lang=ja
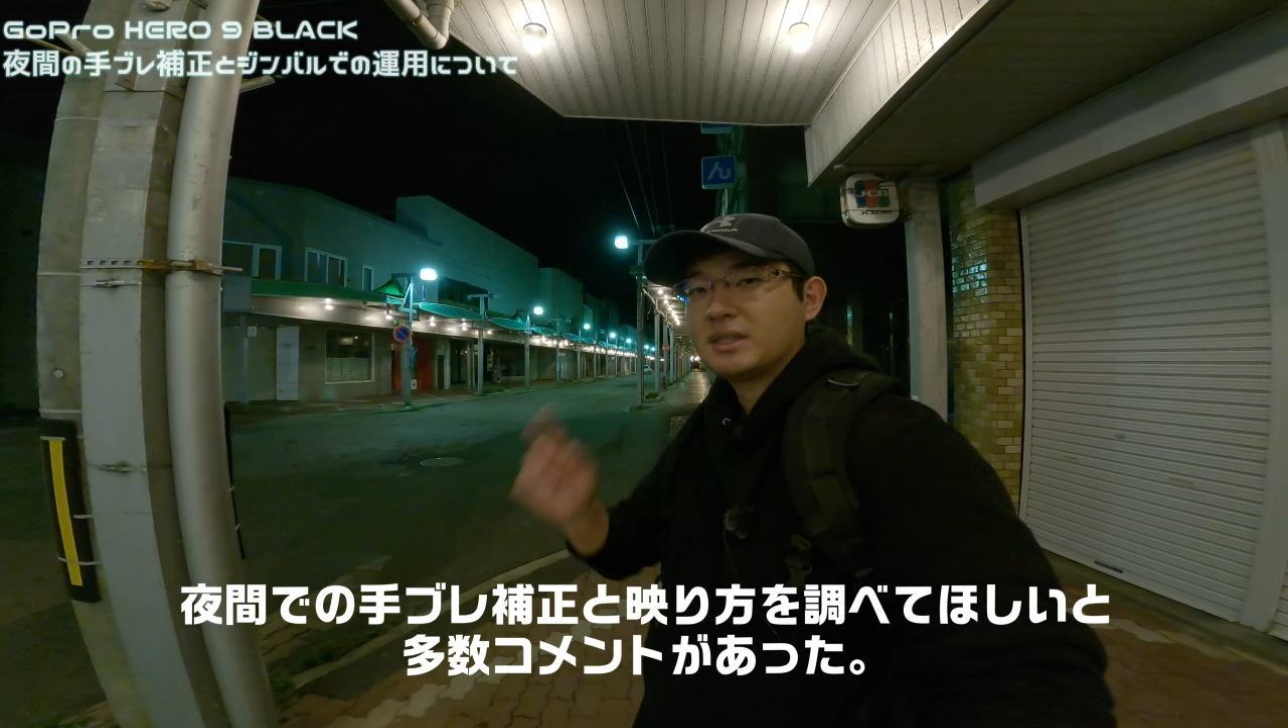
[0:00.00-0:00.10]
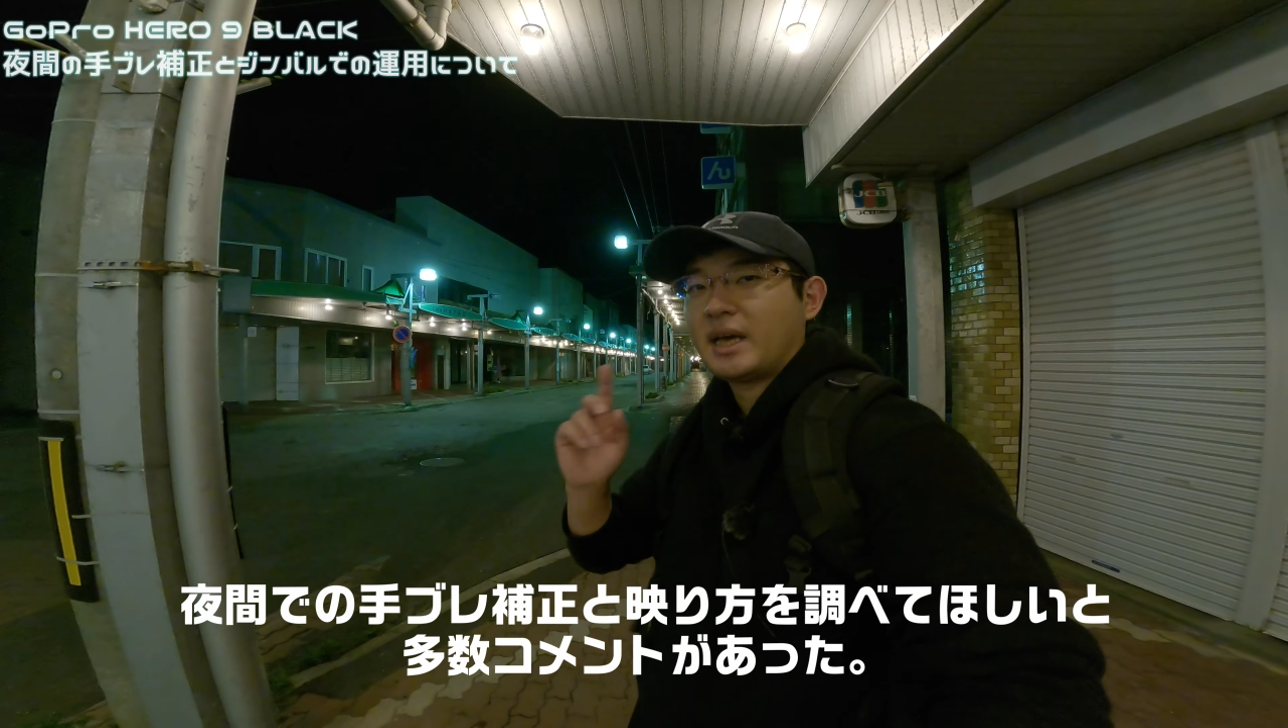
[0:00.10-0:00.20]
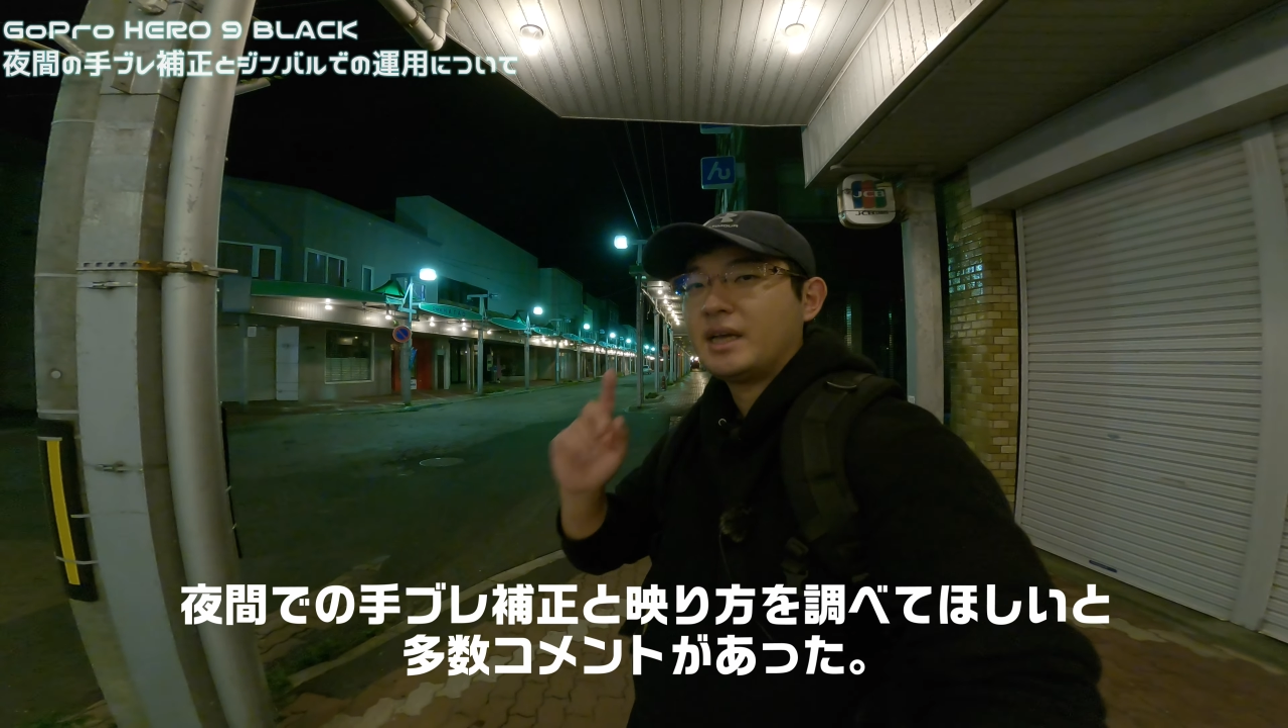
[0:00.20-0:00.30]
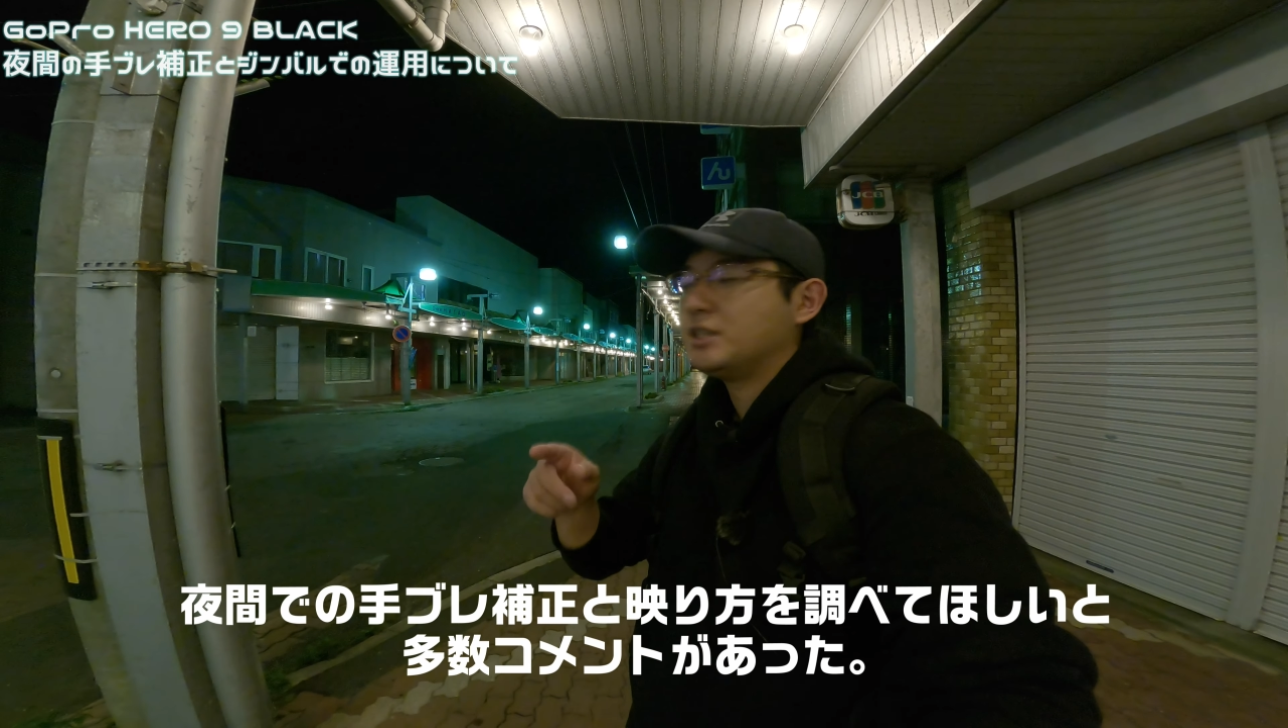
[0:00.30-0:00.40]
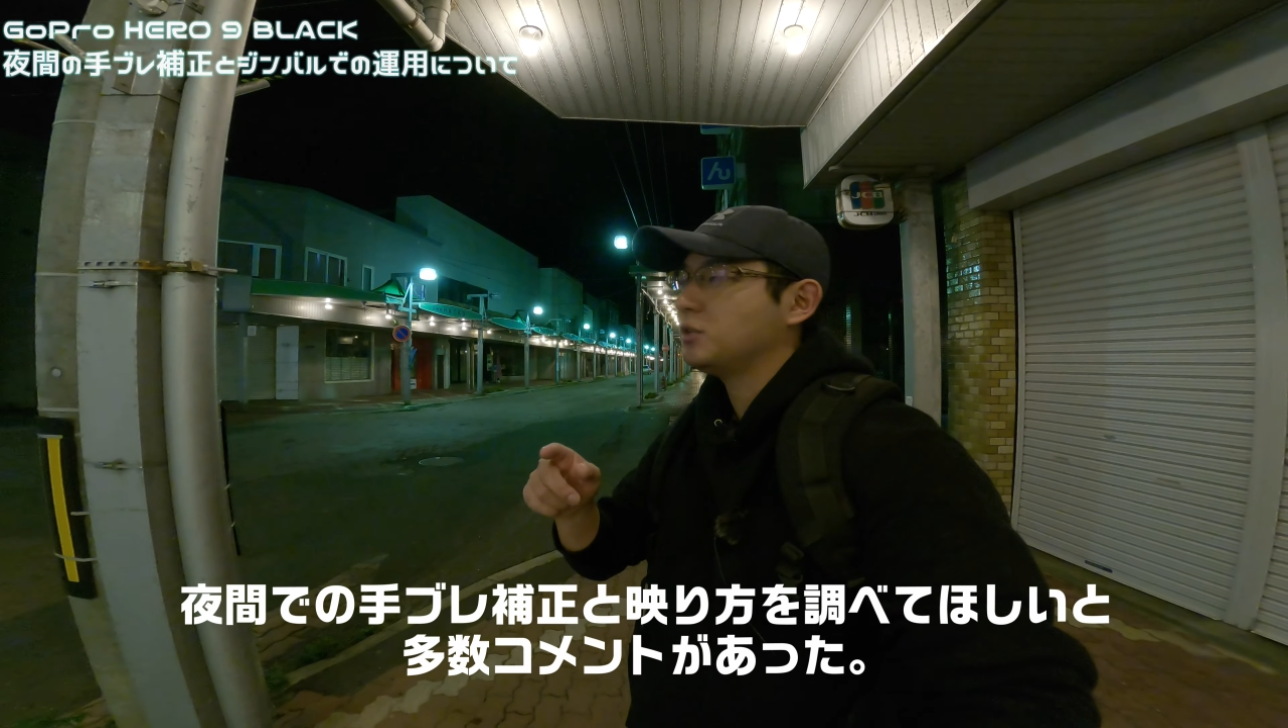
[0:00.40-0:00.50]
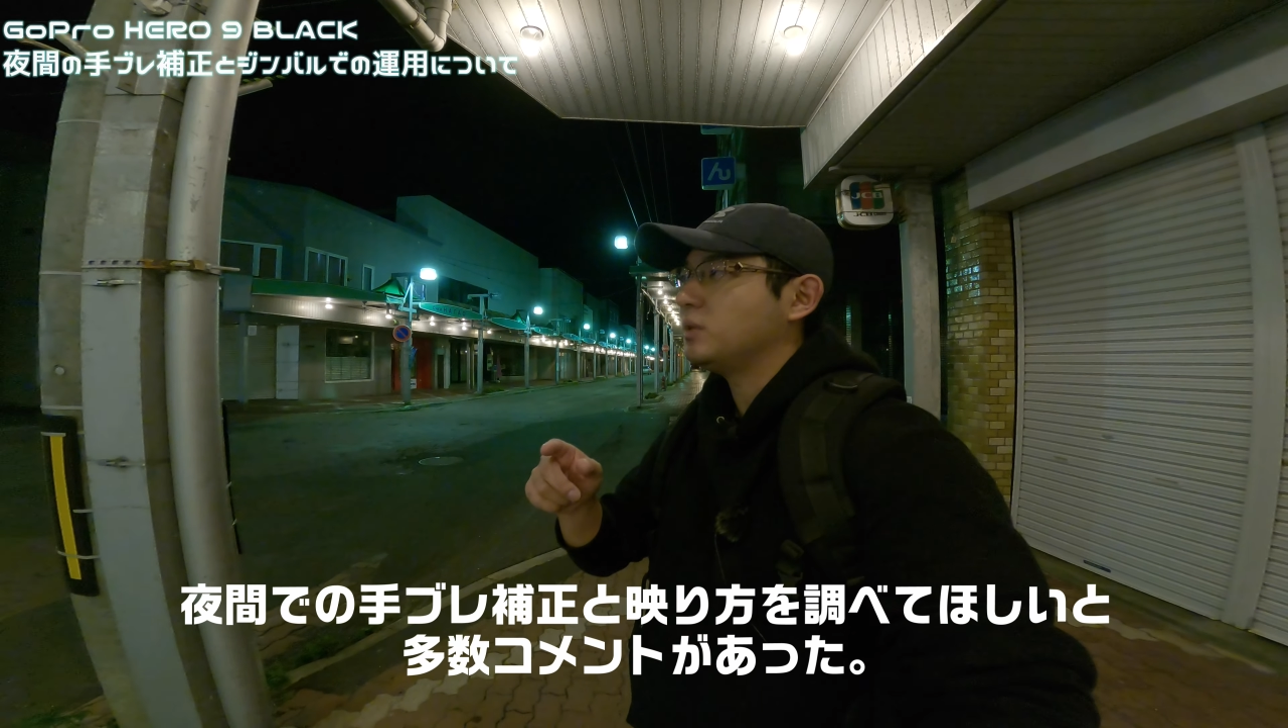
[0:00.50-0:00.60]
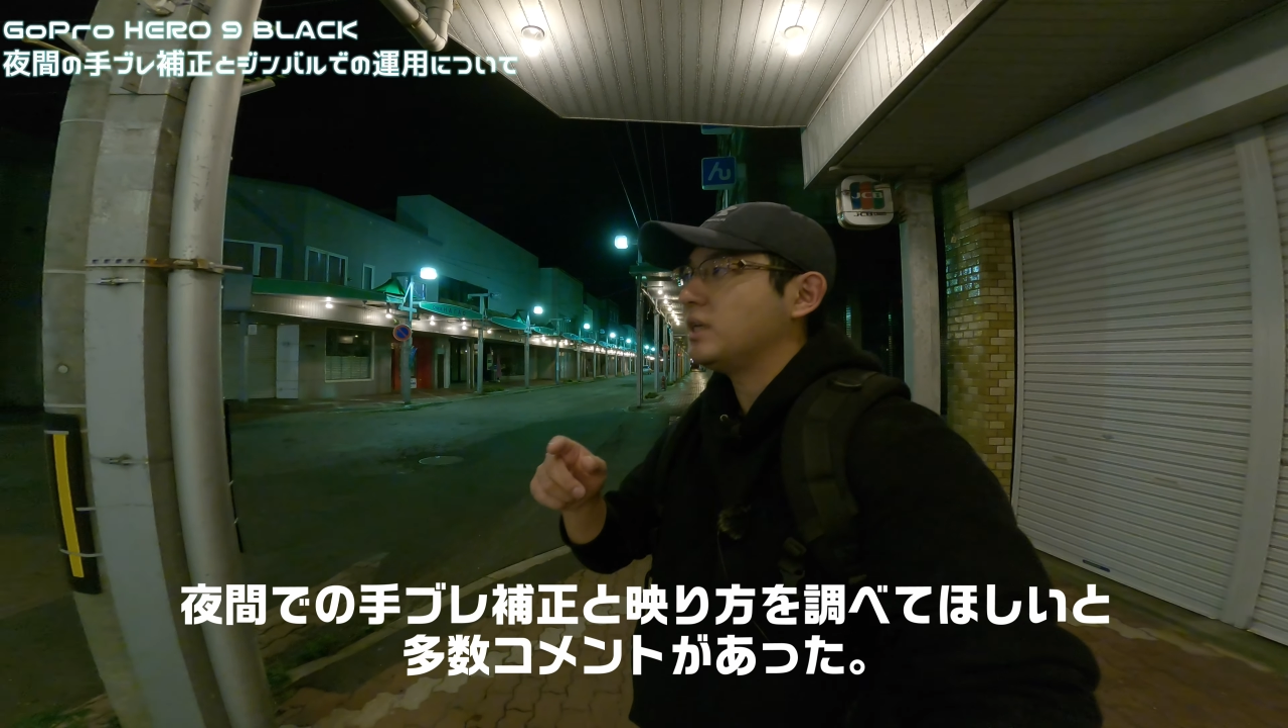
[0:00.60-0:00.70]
最初